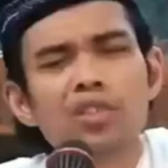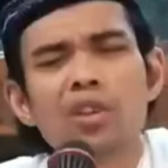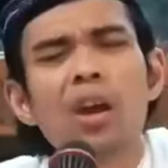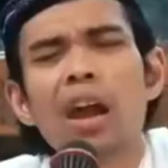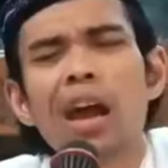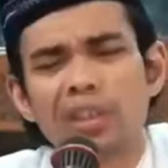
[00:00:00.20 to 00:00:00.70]

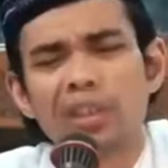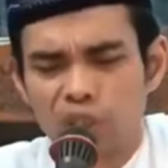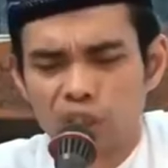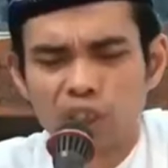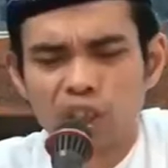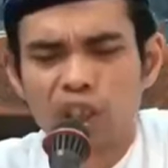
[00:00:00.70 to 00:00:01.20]
Inna
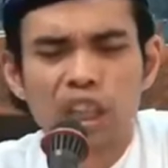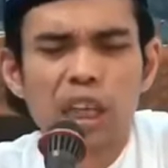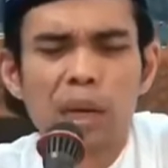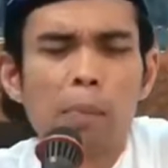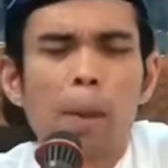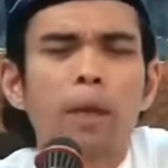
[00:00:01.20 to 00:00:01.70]

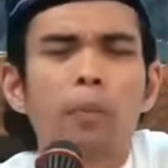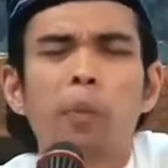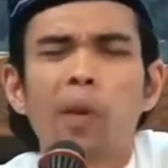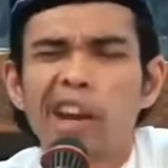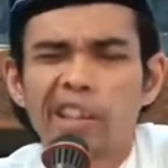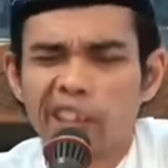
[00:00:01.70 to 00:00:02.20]
salati
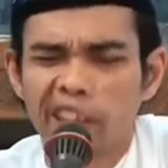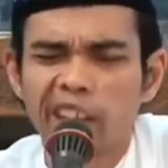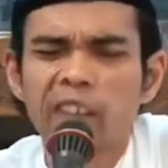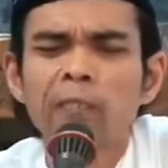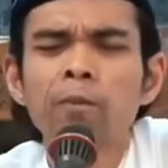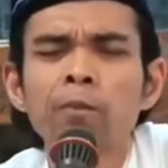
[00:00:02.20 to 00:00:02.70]
my
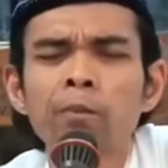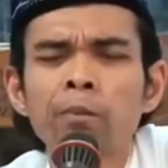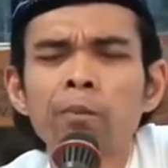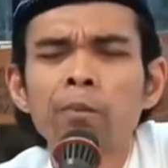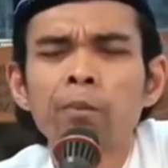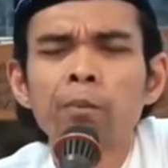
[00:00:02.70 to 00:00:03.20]
praying.
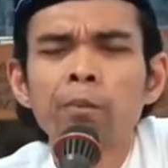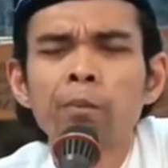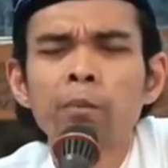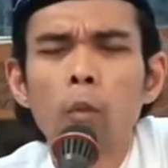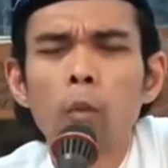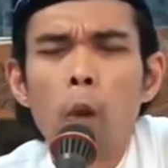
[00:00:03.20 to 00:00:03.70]

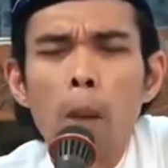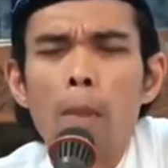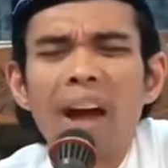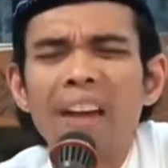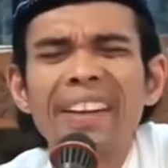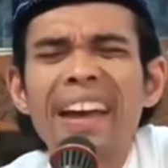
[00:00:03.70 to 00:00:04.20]

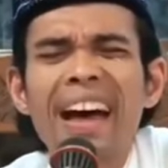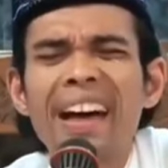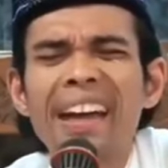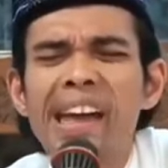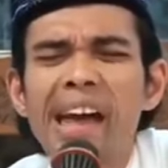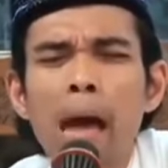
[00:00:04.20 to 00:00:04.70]
Wa
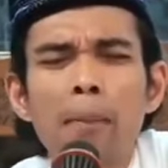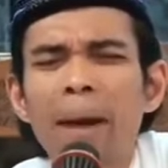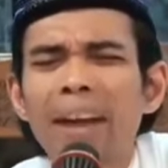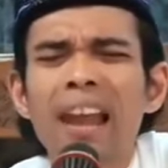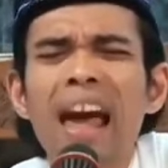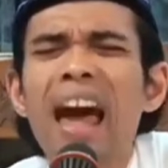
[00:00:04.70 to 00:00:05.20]

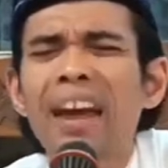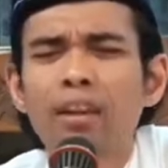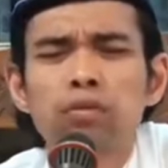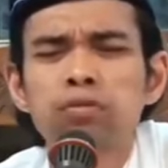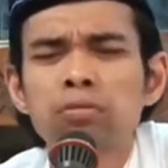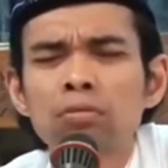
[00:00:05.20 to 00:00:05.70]
mahyaya my
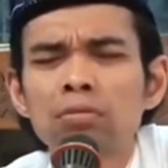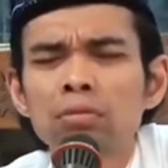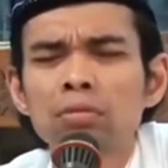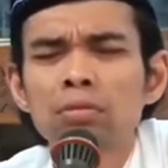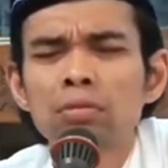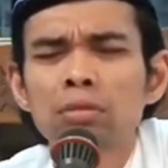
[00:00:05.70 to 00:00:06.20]
life.
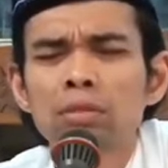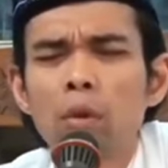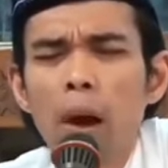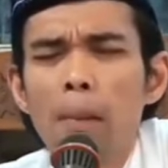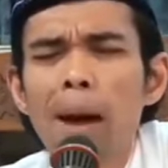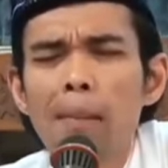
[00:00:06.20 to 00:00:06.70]

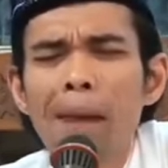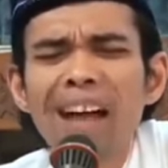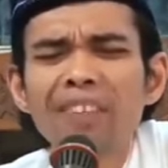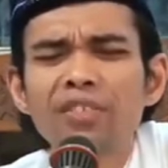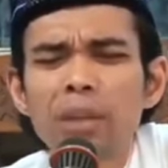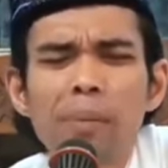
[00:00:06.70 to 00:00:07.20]
Wa
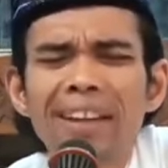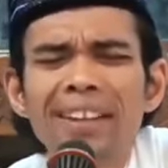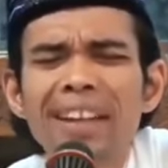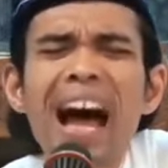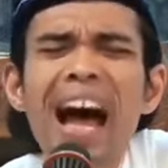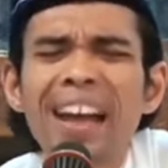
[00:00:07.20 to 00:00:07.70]

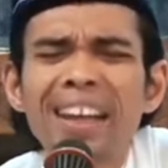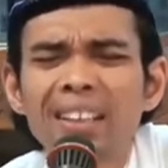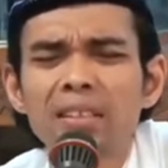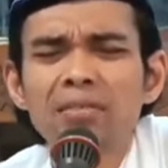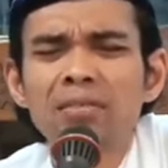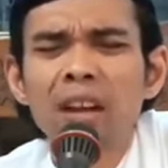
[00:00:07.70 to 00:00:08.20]
mamati my
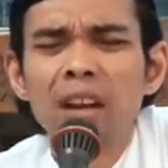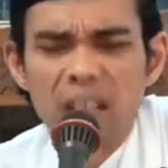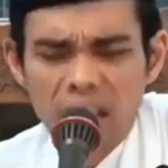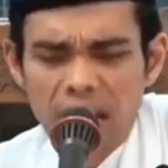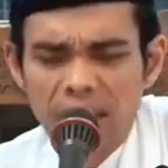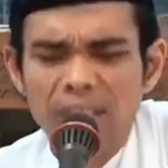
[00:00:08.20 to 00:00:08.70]
die.
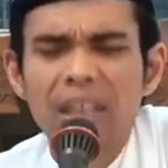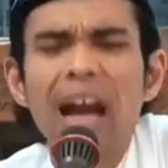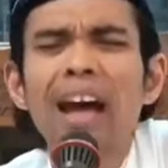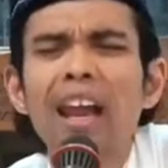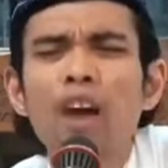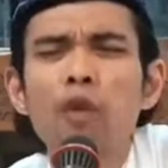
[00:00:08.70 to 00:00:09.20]

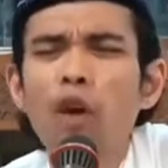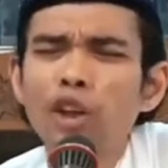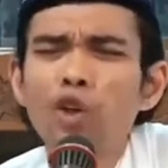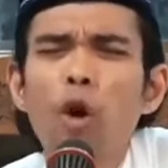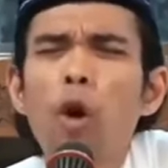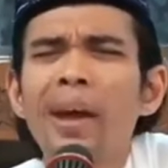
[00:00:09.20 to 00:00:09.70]
Lillahi
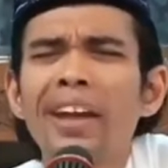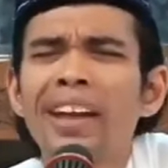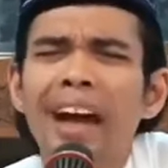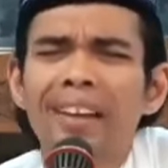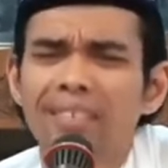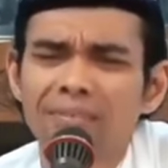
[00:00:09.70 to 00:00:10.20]
ta'ala for
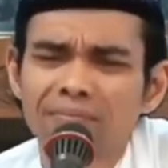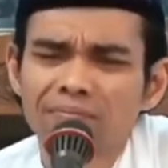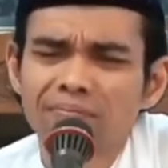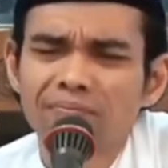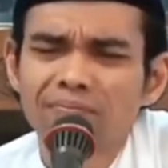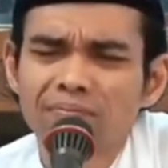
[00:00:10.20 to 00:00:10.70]
you oh my God.